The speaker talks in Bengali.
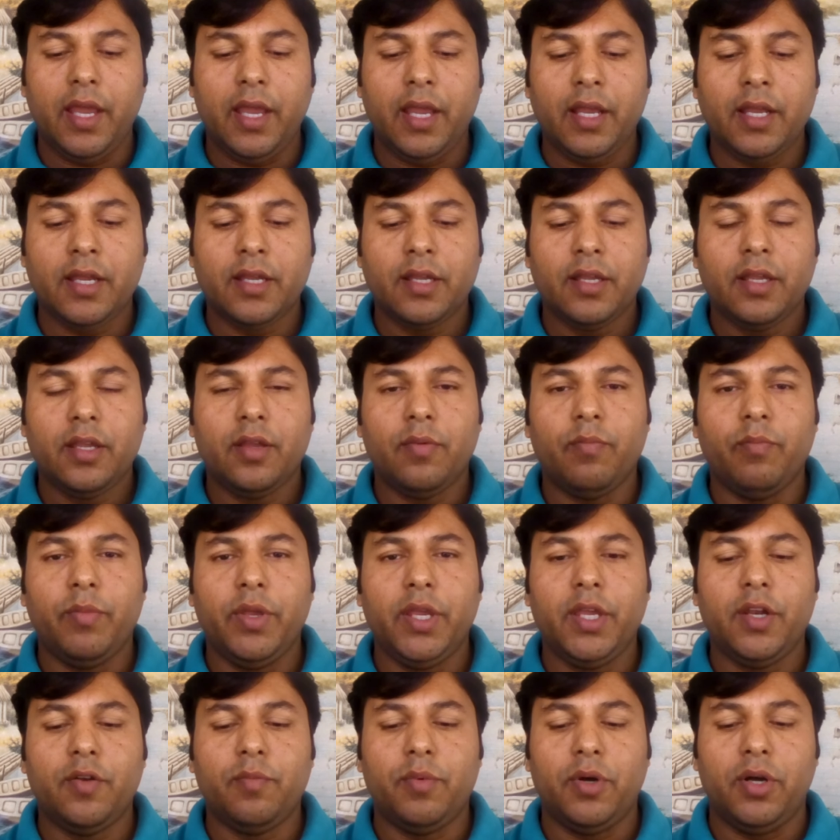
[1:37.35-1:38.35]
এক
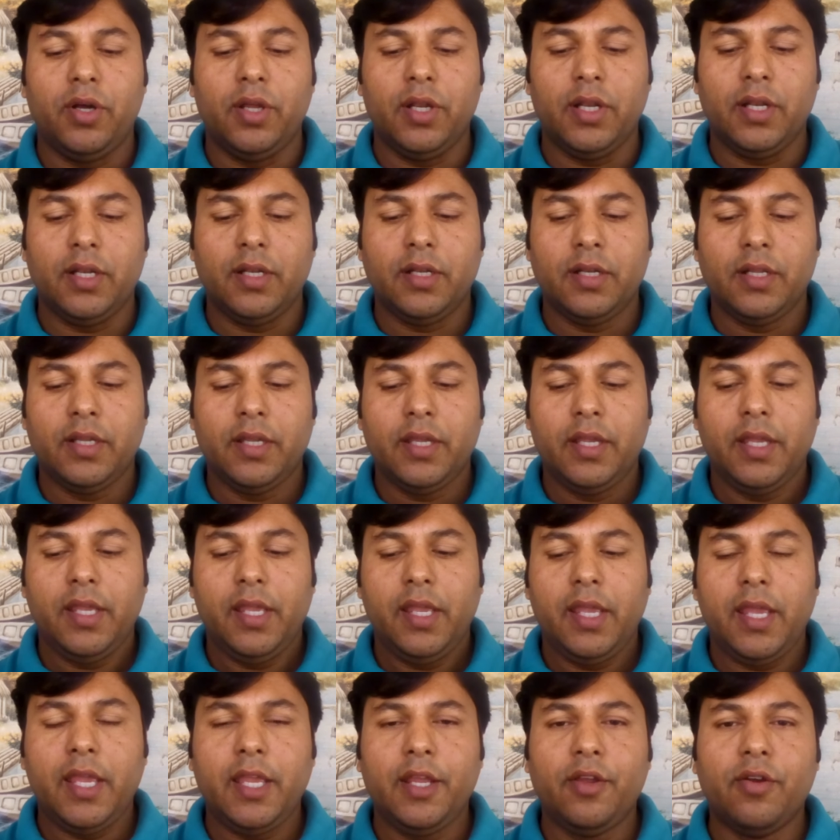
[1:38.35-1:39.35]
বীরবল
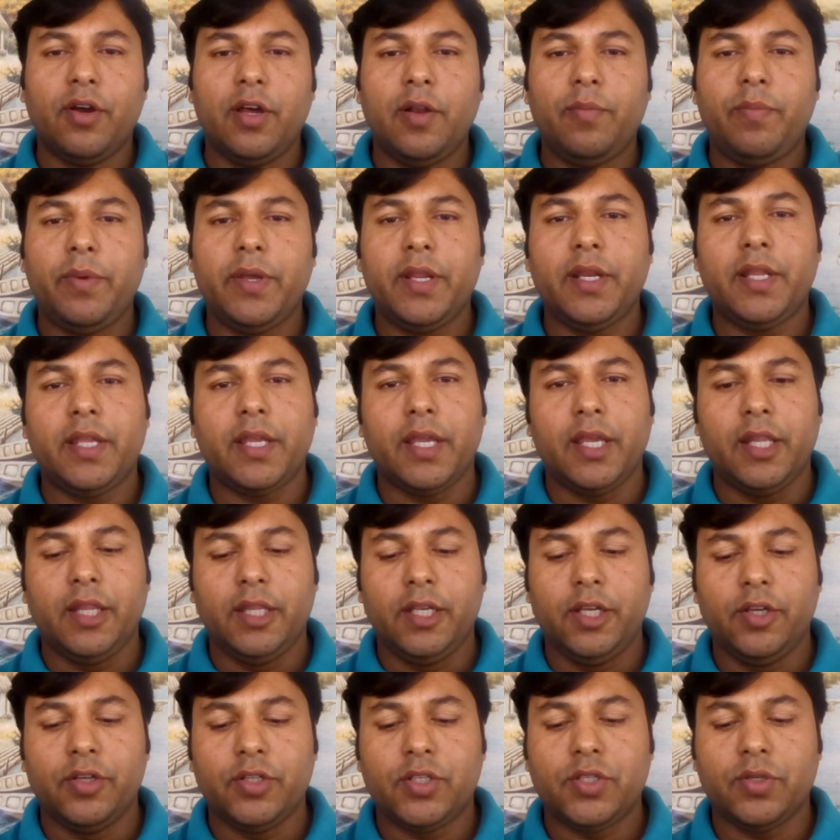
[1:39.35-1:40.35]
এই গল্পের
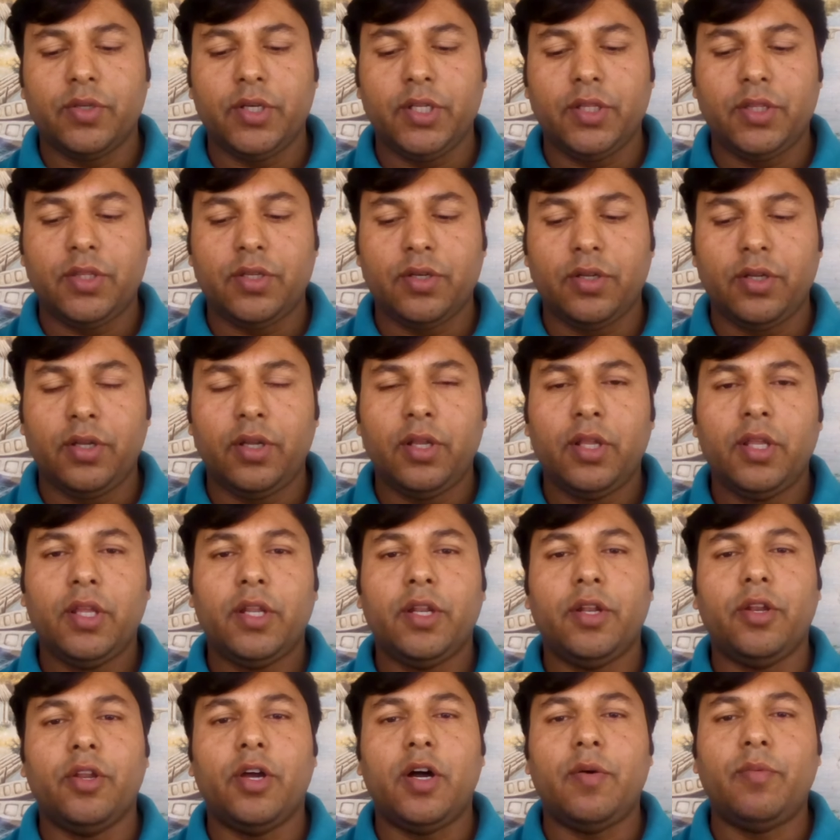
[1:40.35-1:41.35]
কেন্দ্রীয় চরিত্র
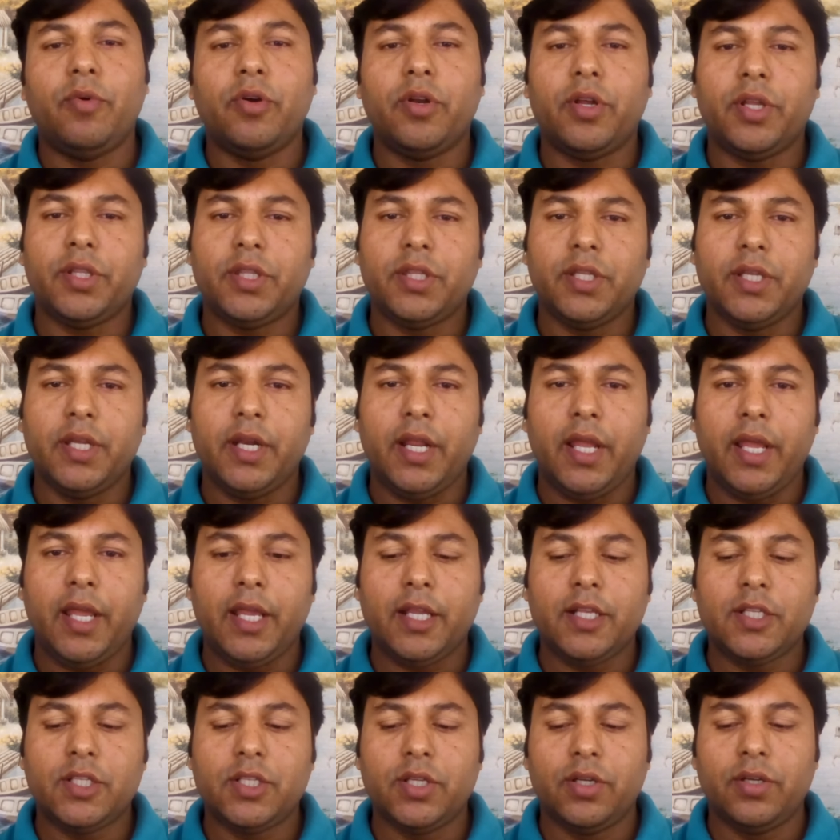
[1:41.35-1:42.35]
নবরত্নের
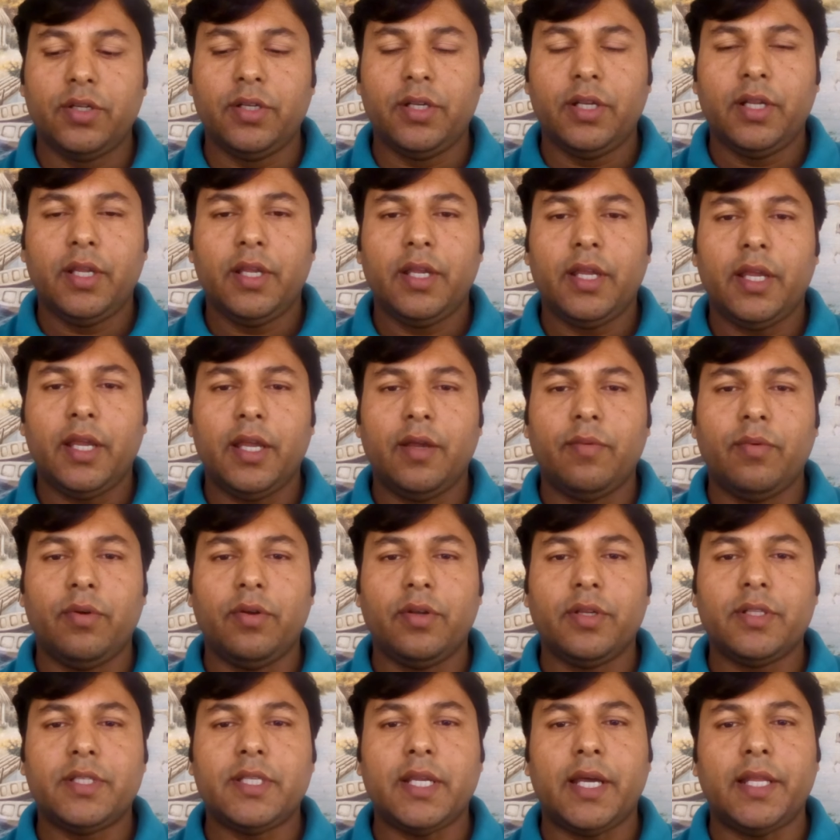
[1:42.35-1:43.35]
একজন
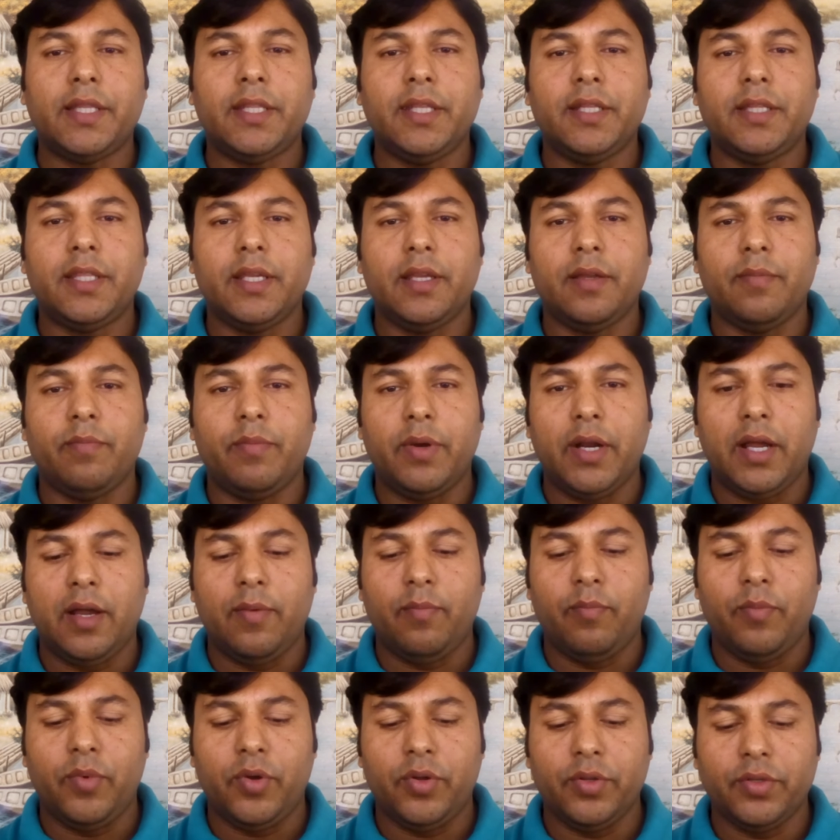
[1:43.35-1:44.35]
এবং জাতিতে
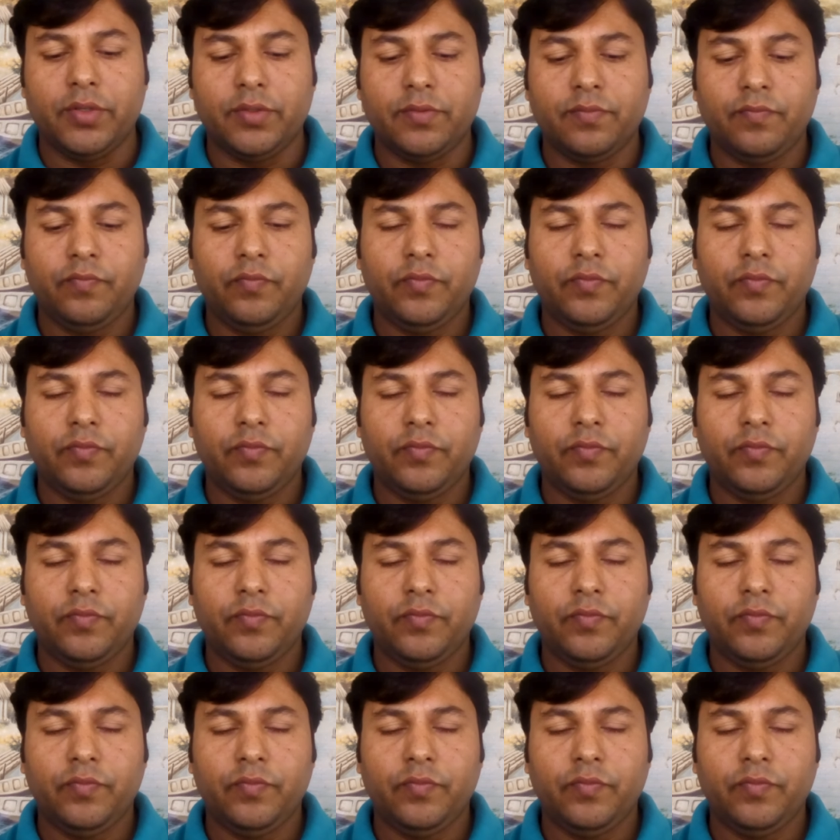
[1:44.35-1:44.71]
ব্রাহ্মণ